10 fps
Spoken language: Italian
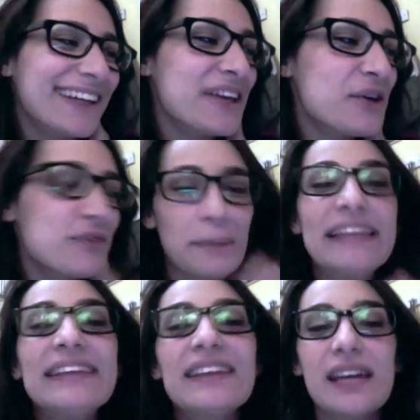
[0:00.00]
io
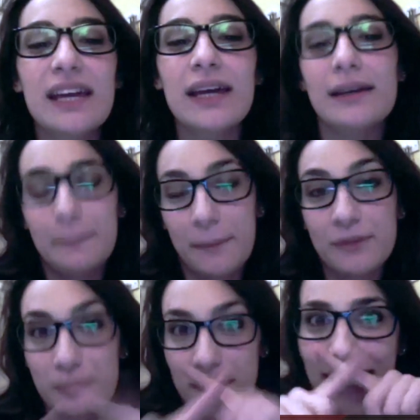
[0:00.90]
ovviamente
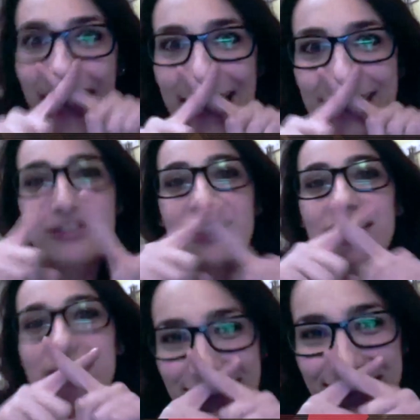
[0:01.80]
posso parlare di
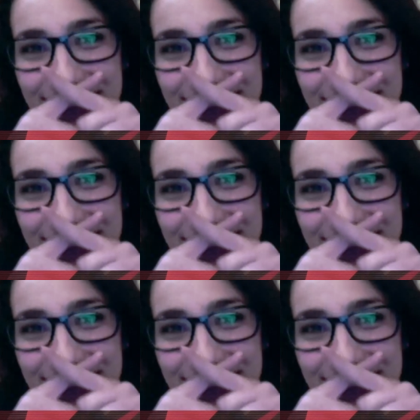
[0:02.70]
Frix.